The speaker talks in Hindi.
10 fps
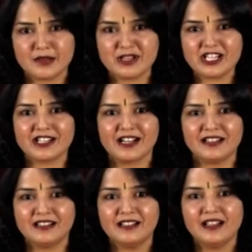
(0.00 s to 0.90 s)

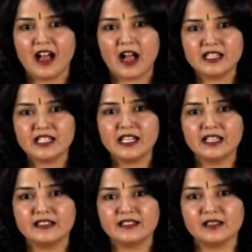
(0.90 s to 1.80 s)
नमस्कार आज के
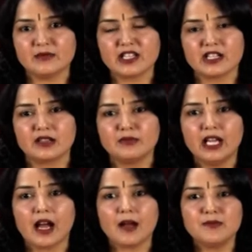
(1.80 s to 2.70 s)
हिंदी समाचार
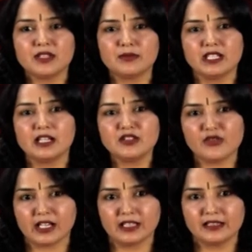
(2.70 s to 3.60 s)
में आप सभी का
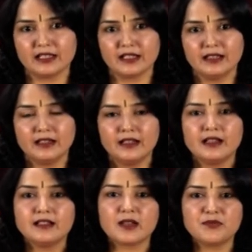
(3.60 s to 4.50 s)
स्वागत है
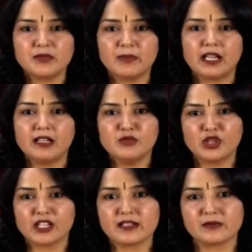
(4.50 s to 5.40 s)
सबसे पहले
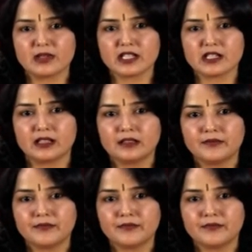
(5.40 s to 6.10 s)
मुख्य समाचार